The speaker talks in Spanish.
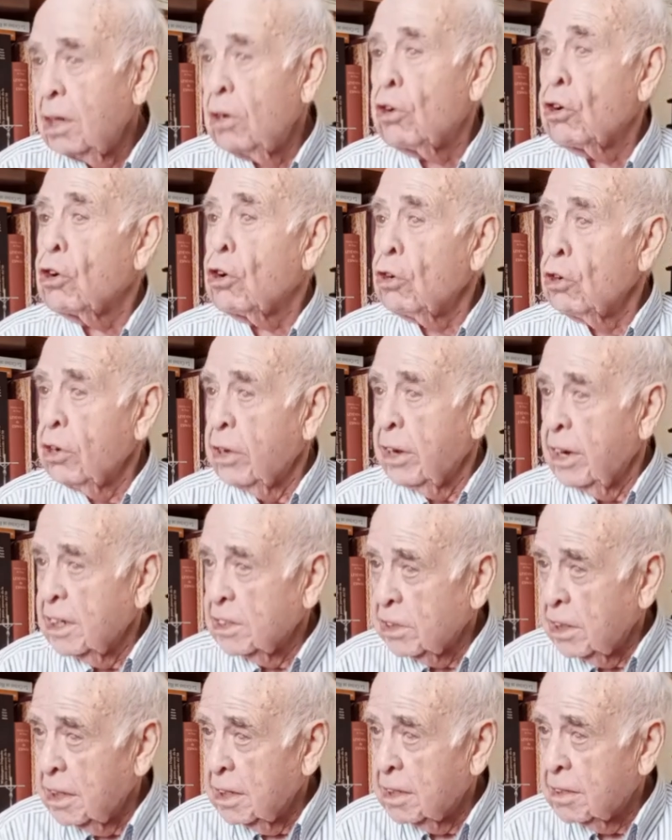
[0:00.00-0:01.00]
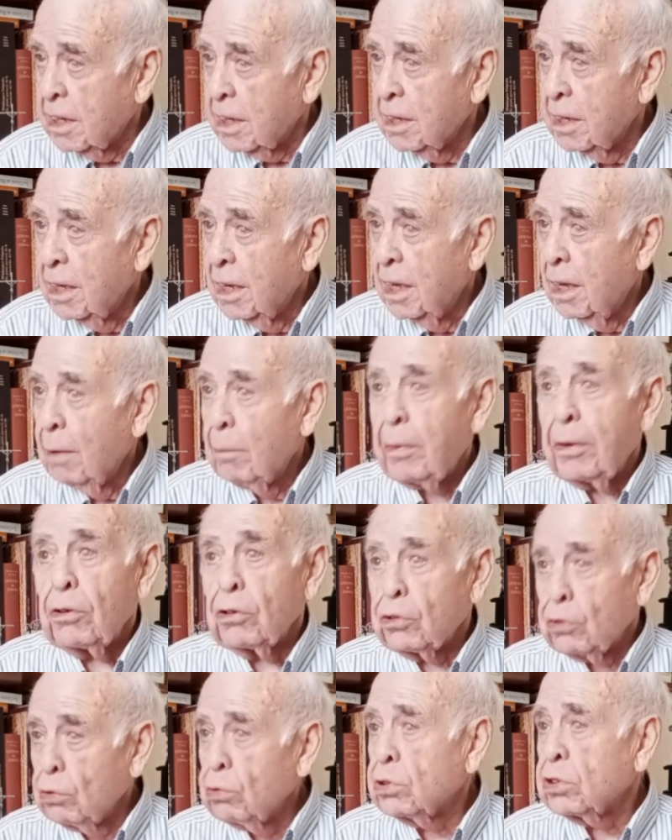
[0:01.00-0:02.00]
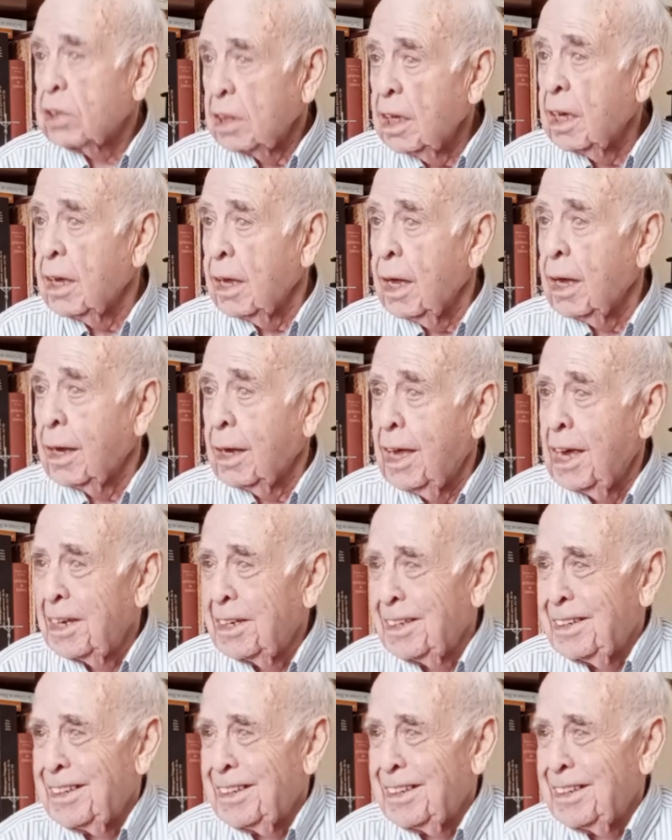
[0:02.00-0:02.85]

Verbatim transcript: y los congresistas, pero tú sigues aquí.